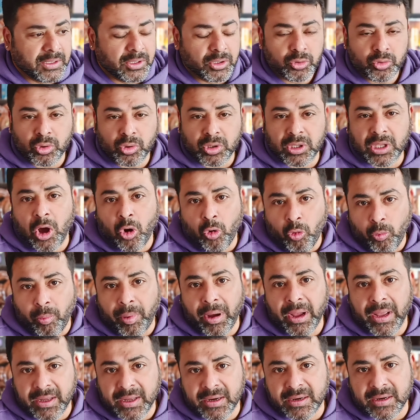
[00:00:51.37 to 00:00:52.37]
तो क्या
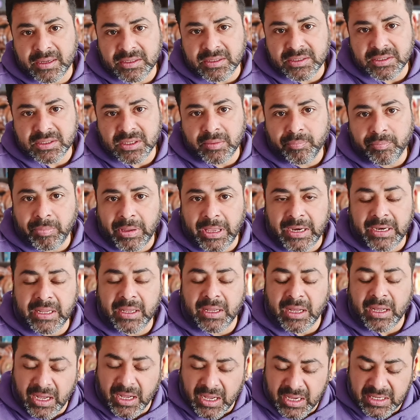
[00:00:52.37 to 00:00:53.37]
उपाय करना चाहिए पहले
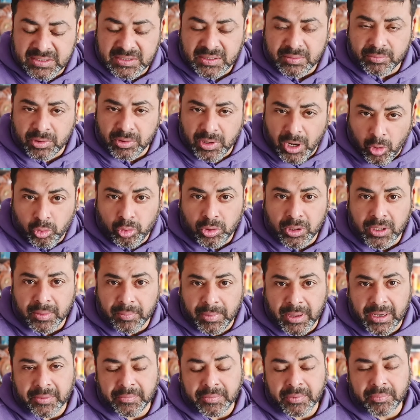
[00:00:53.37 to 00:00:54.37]
आज हम राहु के
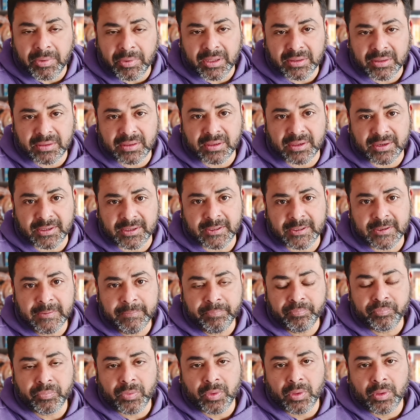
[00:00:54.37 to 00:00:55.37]
बारे में बात करेंगे
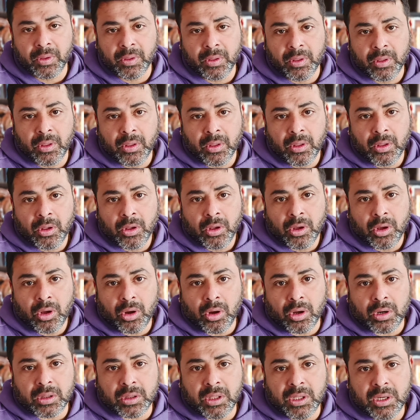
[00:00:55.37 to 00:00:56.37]

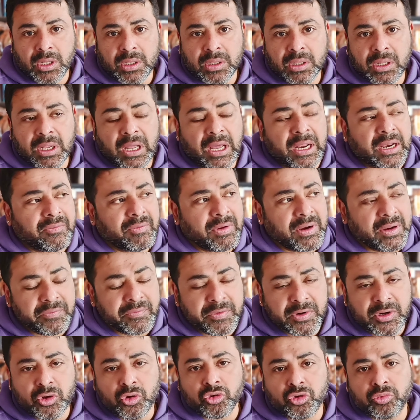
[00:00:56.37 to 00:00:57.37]
और धीरे धीरे आने वाले
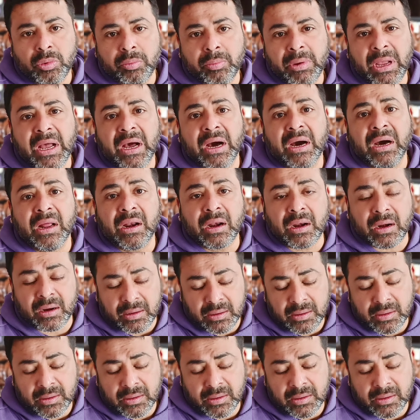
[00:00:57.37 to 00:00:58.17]
वीडियोस में मैं हर